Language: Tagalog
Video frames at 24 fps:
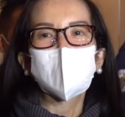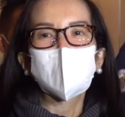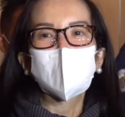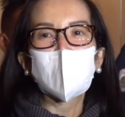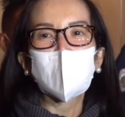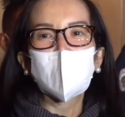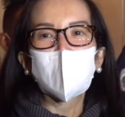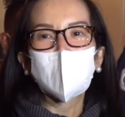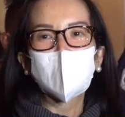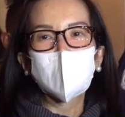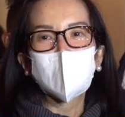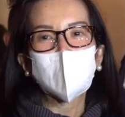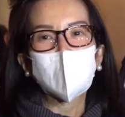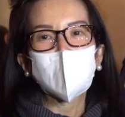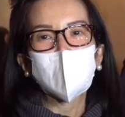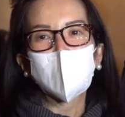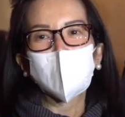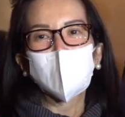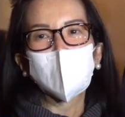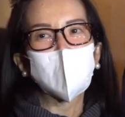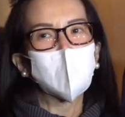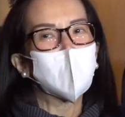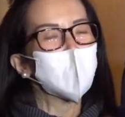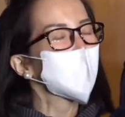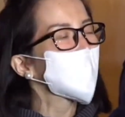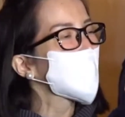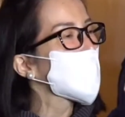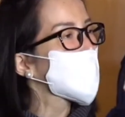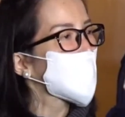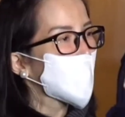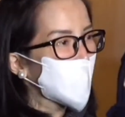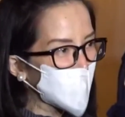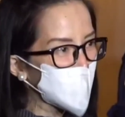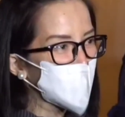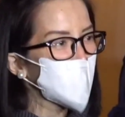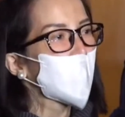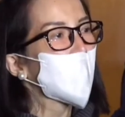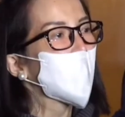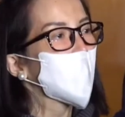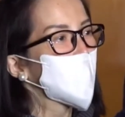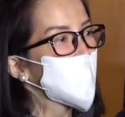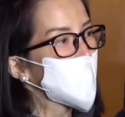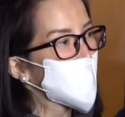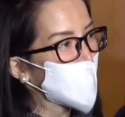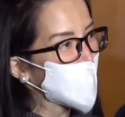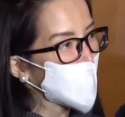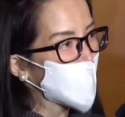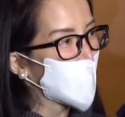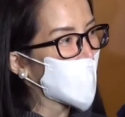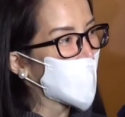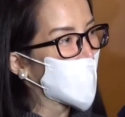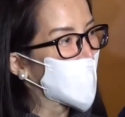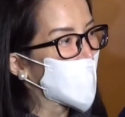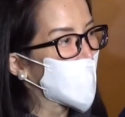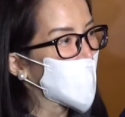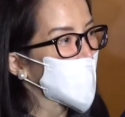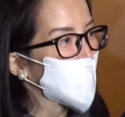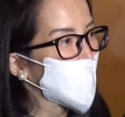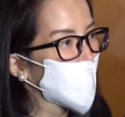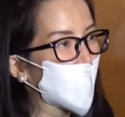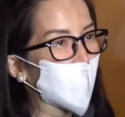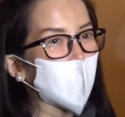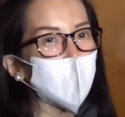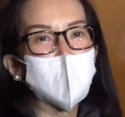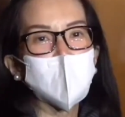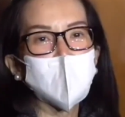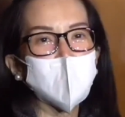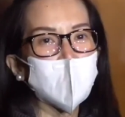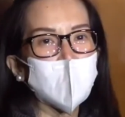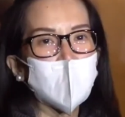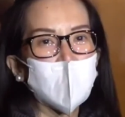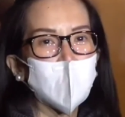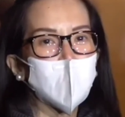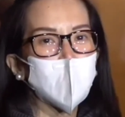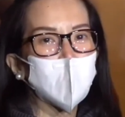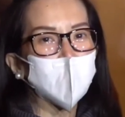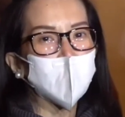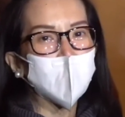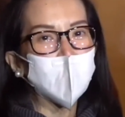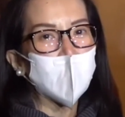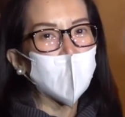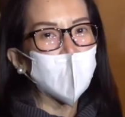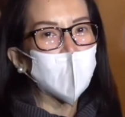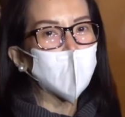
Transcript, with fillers: dahil nag-reach out sila. Maraming salamat kay